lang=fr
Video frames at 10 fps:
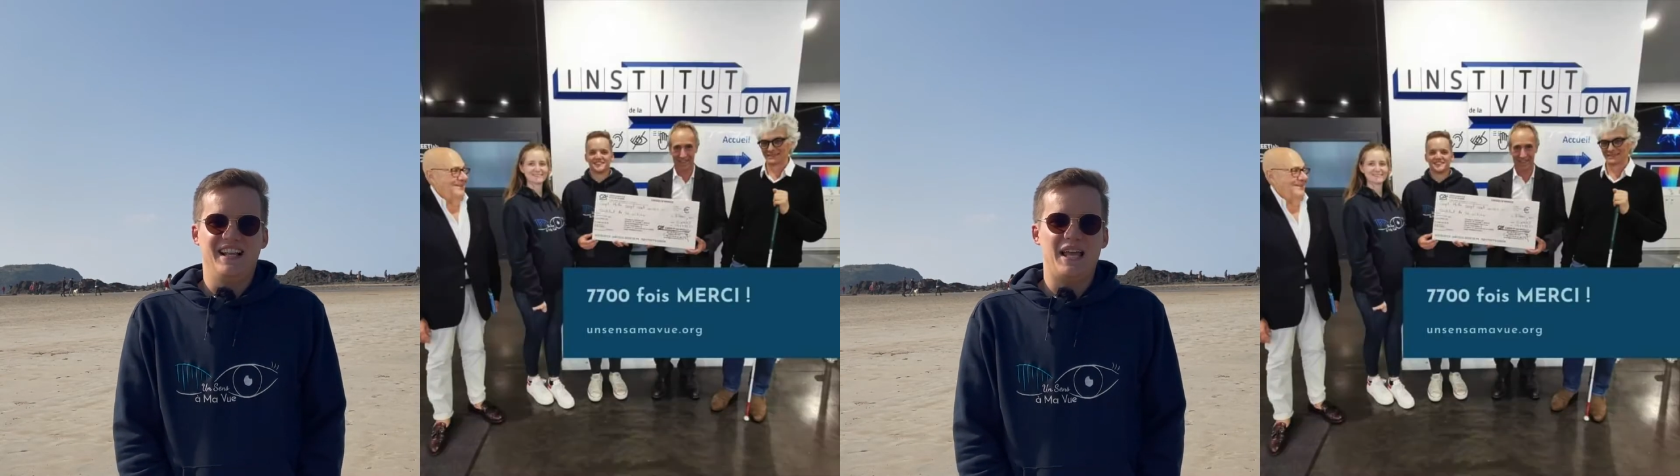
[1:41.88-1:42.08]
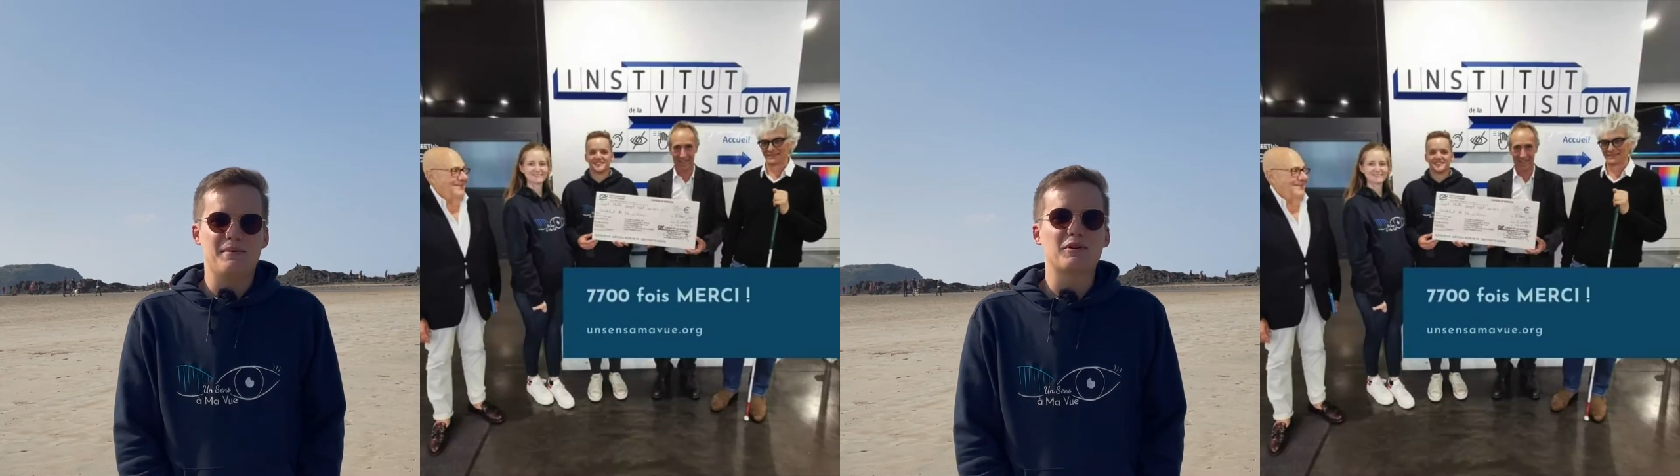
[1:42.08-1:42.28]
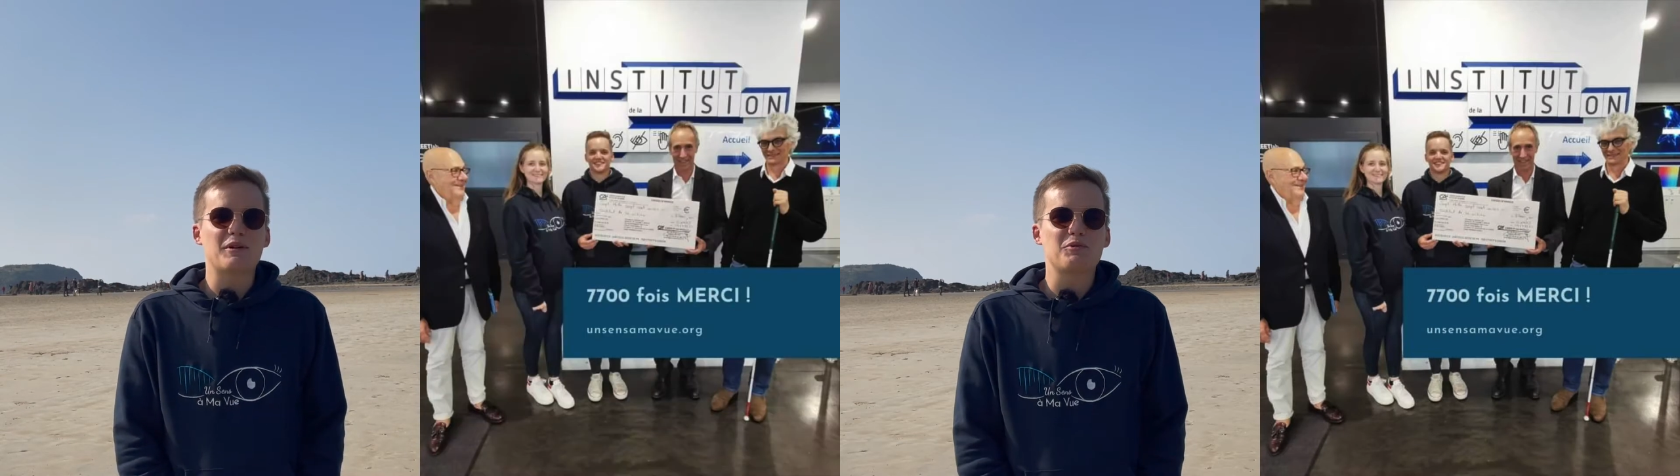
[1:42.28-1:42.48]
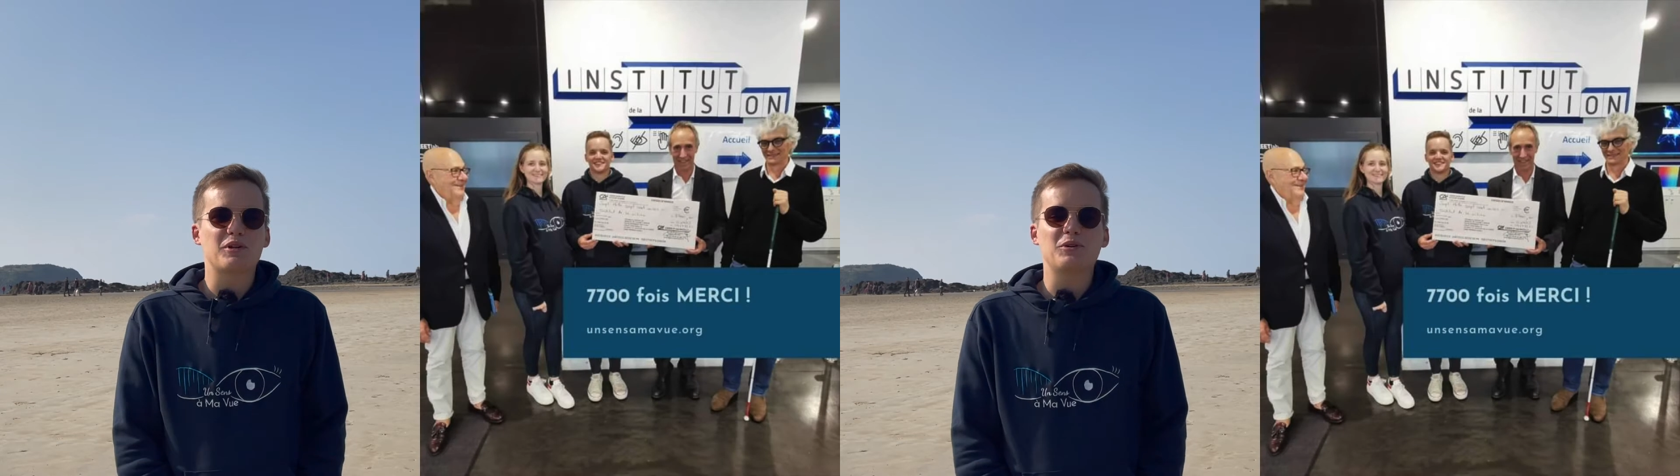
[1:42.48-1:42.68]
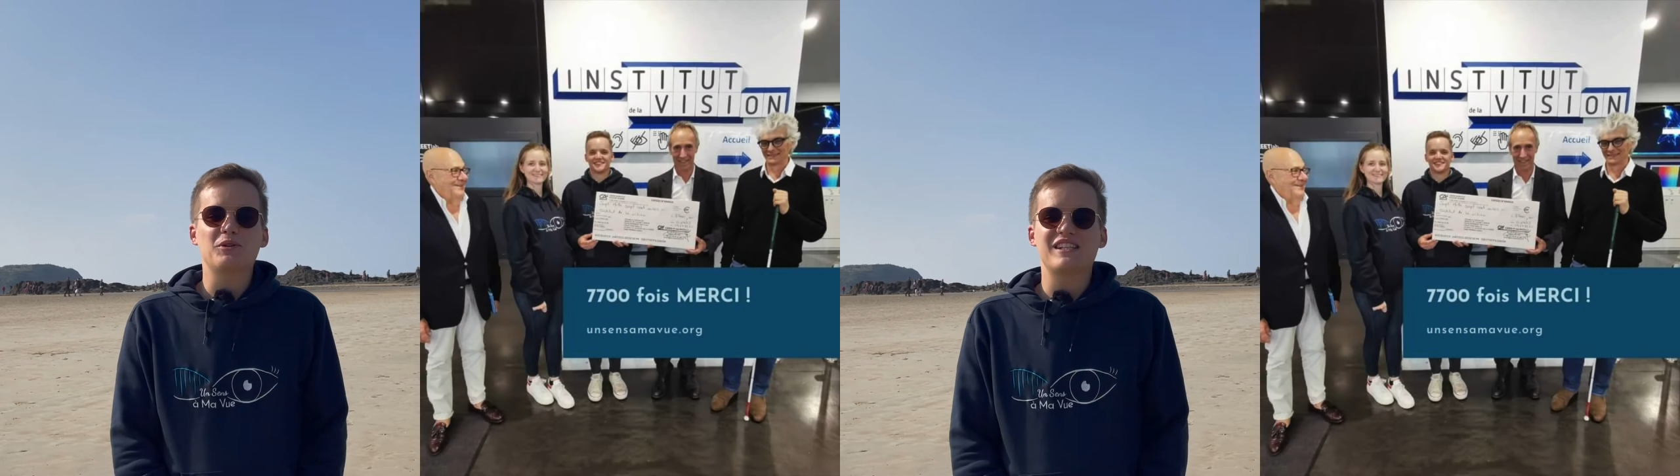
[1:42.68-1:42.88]
Eh bien, on a pu
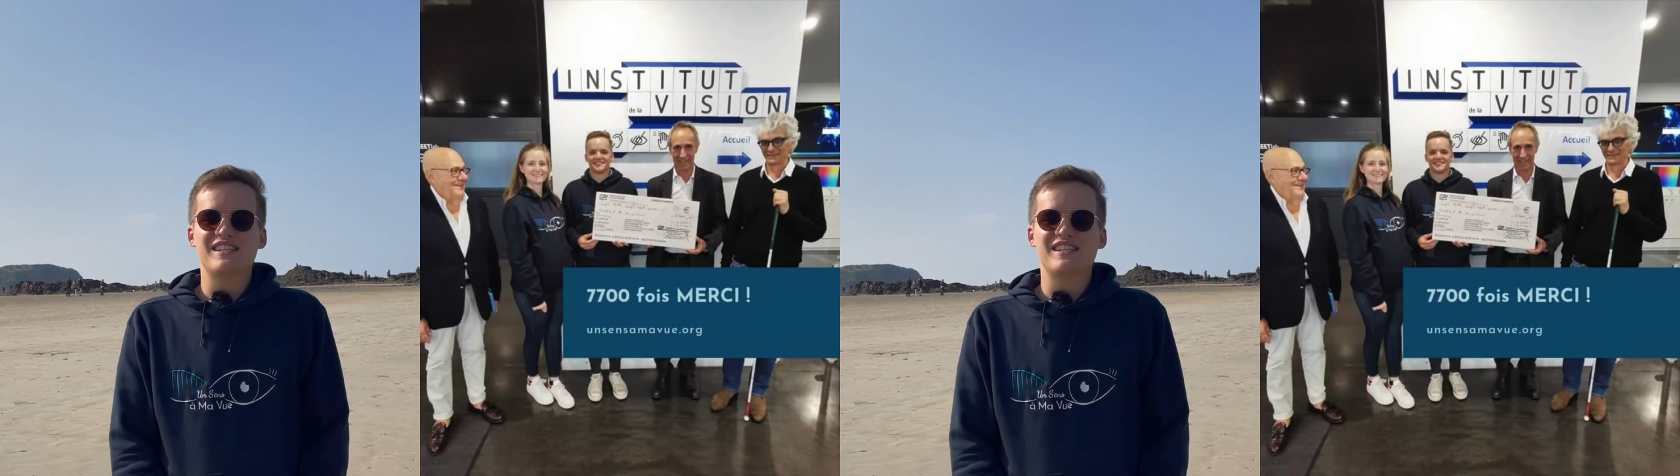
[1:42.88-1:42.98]
récolter